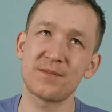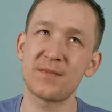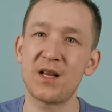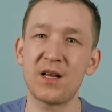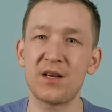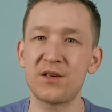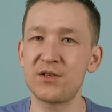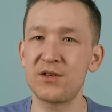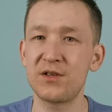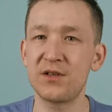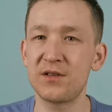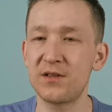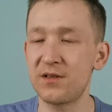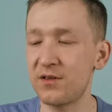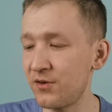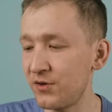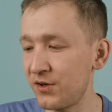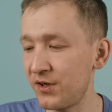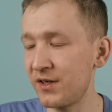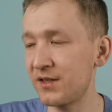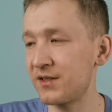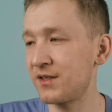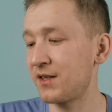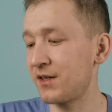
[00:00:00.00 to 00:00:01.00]
Także to
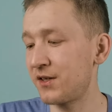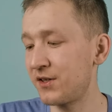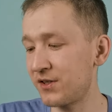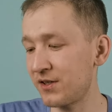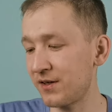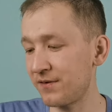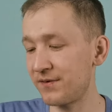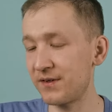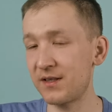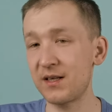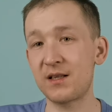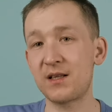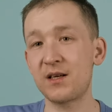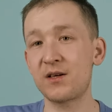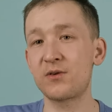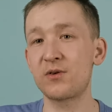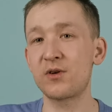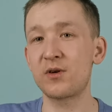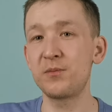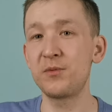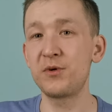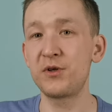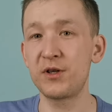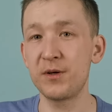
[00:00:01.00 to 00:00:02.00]
nie jest jakiś tam wydatek,
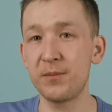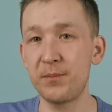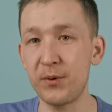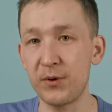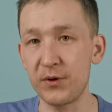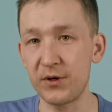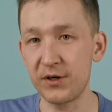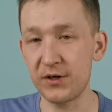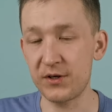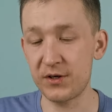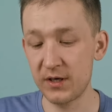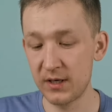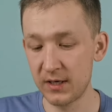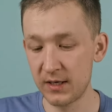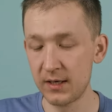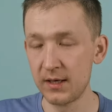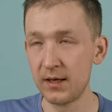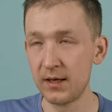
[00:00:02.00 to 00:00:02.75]
który musicie ponieść.